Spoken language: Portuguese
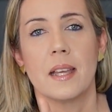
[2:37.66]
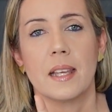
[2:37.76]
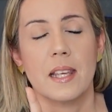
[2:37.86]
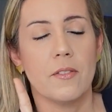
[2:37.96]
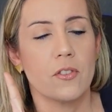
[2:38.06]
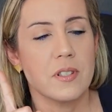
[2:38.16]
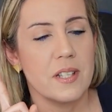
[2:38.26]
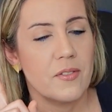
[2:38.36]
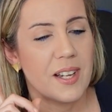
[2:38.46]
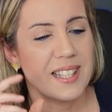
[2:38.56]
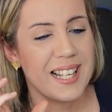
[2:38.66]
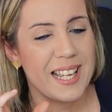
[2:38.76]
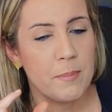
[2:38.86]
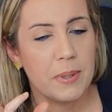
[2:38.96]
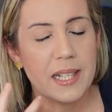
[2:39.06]
que você vai estar tá
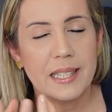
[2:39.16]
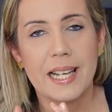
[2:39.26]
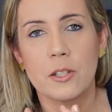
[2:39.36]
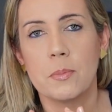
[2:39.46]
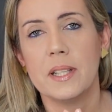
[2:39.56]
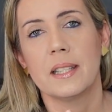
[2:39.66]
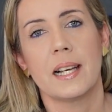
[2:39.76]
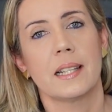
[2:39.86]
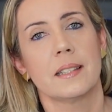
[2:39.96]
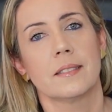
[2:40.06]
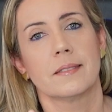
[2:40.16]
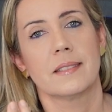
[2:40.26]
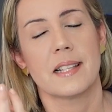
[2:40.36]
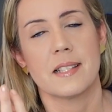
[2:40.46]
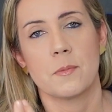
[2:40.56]
aí blindado, blindada
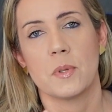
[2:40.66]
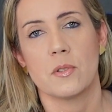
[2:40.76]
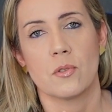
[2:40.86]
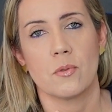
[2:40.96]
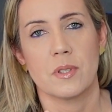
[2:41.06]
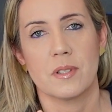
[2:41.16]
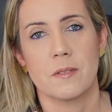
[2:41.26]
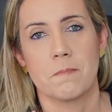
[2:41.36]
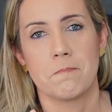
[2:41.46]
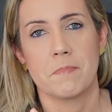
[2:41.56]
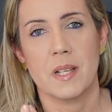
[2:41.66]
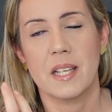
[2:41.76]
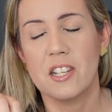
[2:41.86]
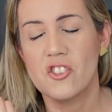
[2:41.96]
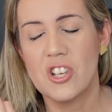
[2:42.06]
dessas pessoas.
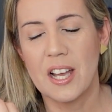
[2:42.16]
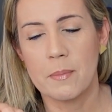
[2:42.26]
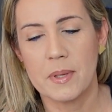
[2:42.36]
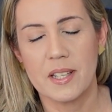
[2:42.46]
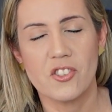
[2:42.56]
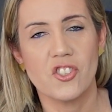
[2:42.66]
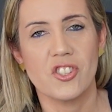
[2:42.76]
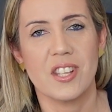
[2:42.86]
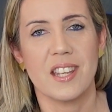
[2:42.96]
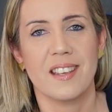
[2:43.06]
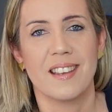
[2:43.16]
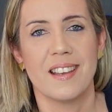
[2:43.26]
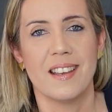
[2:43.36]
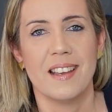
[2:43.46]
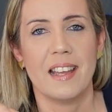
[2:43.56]
Grande arma que a gente tem,
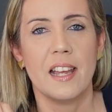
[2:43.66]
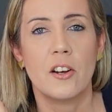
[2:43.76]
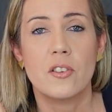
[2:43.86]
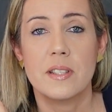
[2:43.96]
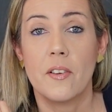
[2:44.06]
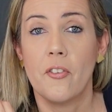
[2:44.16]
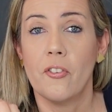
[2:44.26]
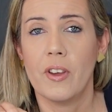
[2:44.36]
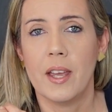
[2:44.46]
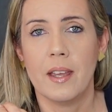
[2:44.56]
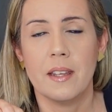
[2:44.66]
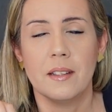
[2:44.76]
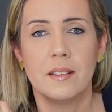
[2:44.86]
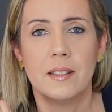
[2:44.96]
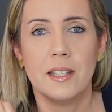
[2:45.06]
é a nossa fé
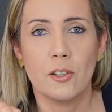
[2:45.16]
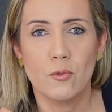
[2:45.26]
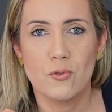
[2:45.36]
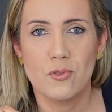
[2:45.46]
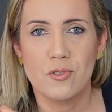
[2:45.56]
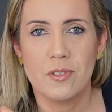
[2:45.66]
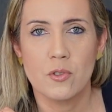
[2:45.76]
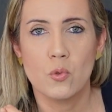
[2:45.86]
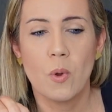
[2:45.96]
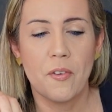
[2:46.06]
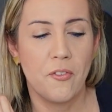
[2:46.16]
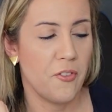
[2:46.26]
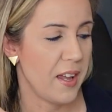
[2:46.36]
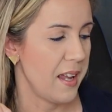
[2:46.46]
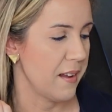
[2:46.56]
em Deus, sua
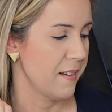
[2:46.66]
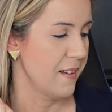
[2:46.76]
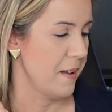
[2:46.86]
fé